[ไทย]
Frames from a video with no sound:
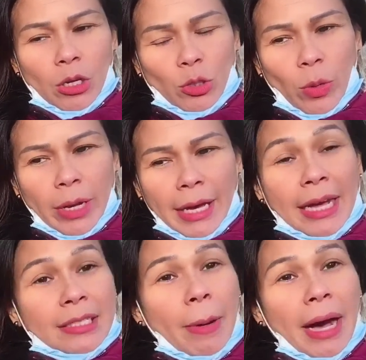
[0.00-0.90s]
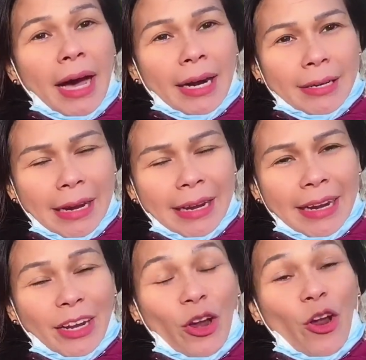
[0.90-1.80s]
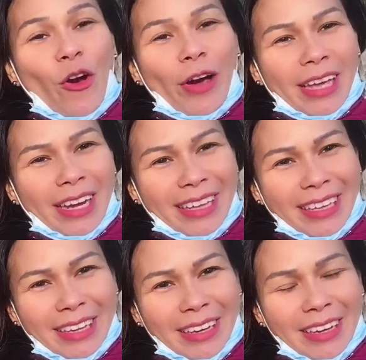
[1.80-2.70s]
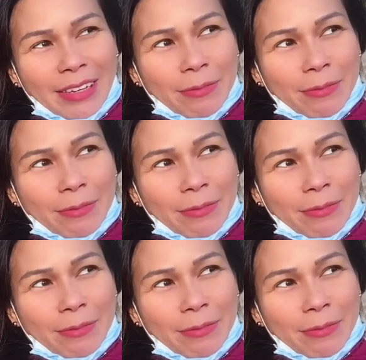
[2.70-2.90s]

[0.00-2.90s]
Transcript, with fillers: ช่วยค่าชาวบ้านเล็ก ๆ น้อยๆอะไรอย่างเงี้ยค่ะ